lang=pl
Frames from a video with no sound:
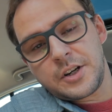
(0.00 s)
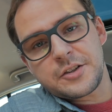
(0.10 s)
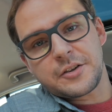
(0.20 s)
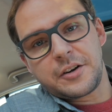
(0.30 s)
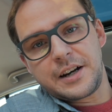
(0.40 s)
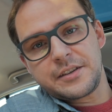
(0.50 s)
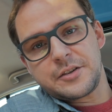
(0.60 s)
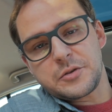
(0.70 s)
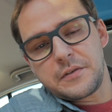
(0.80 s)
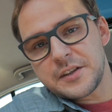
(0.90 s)
Cześć
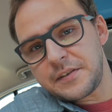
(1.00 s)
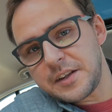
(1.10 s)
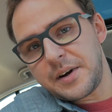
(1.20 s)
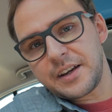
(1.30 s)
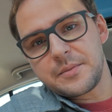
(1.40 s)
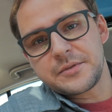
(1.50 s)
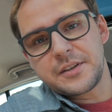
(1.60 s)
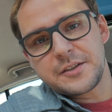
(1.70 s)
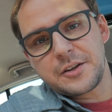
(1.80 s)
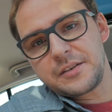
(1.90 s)
kochani, człowiek zwany Majkiem z
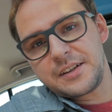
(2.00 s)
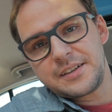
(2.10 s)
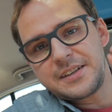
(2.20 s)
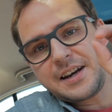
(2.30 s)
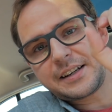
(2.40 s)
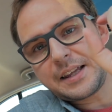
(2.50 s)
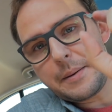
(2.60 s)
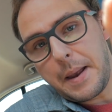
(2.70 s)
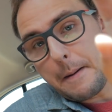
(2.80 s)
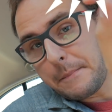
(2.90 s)
tej strony, jak
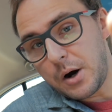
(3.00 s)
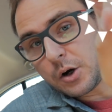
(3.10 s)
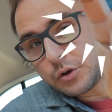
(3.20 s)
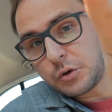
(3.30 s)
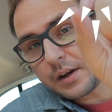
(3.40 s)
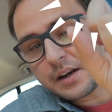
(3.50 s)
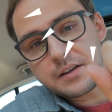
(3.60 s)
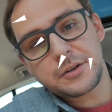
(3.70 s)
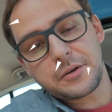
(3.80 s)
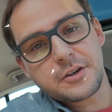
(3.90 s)
tam po
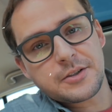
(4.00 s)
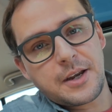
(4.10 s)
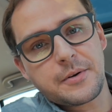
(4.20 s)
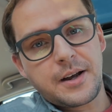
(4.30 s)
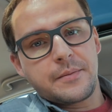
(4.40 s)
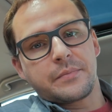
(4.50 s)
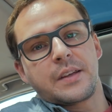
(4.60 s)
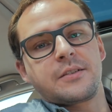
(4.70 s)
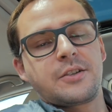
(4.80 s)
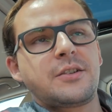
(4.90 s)
drugiej stronie szkiełka.
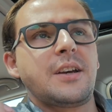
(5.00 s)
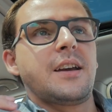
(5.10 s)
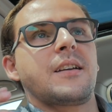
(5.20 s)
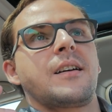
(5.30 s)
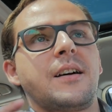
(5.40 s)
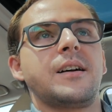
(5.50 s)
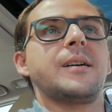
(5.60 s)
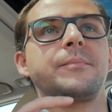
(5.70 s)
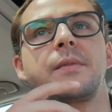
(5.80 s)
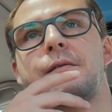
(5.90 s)
Dzisiaj
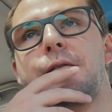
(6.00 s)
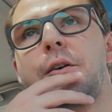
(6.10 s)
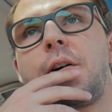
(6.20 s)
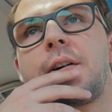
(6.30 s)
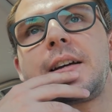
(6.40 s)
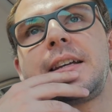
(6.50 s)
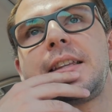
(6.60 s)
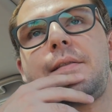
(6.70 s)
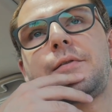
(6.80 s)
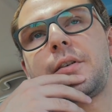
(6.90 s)
um, vlog i
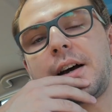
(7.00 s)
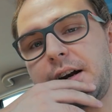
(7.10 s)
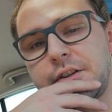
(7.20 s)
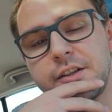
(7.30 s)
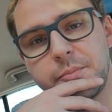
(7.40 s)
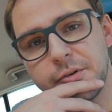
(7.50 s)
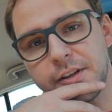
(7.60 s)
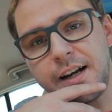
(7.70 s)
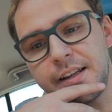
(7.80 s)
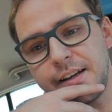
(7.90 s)
nie vlog, a raczej
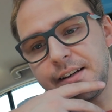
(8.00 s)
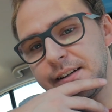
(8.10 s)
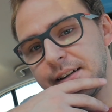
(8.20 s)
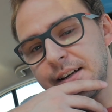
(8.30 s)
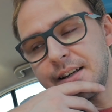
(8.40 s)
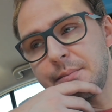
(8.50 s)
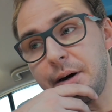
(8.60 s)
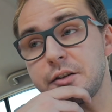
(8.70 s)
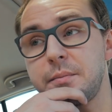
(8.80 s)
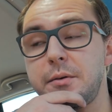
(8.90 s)
spotkanie. I
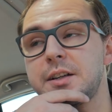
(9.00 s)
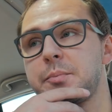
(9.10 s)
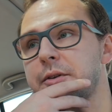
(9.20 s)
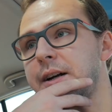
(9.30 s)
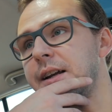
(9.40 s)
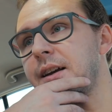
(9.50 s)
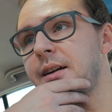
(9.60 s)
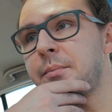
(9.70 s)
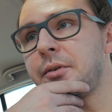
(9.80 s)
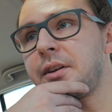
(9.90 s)
bardzo miłe
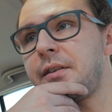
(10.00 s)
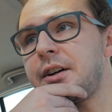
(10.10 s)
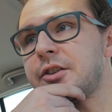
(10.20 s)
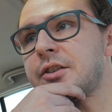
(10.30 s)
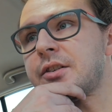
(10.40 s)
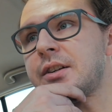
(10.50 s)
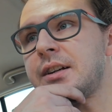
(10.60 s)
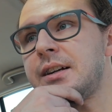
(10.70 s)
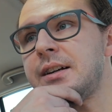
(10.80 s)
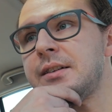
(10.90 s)
spotkanie, ponieważ
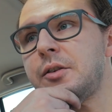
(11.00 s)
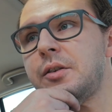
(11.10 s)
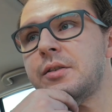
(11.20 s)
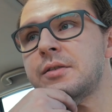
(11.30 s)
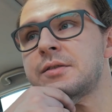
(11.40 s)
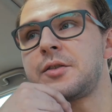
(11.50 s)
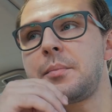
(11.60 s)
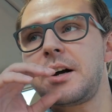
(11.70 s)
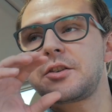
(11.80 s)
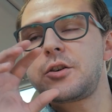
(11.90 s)
e, no,
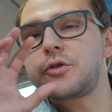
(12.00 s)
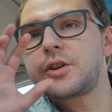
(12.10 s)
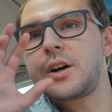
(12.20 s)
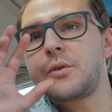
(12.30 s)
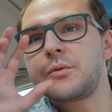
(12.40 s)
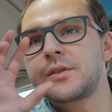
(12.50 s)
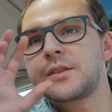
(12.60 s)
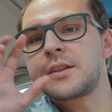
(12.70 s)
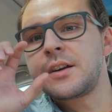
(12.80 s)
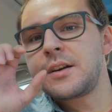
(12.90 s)
zobaczę się
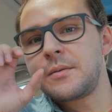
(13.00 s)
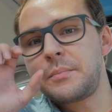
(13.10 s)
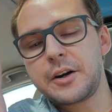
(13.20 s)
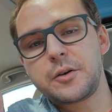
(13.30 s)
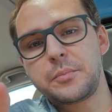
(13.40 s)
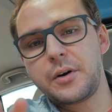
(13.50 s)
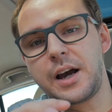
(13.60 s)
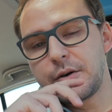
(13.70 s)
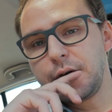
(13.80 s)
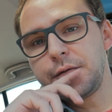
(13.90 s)
z parą
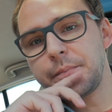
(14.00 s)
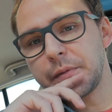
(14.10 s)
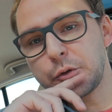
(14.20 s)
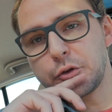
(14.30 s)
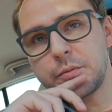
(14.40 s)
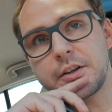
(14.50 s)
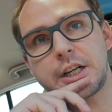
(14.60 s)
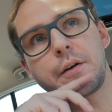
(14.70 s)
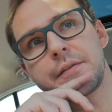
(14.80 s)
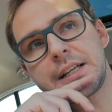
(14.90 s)
Polaków, którzy
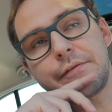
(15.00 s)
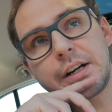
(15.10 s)
mieszkają w San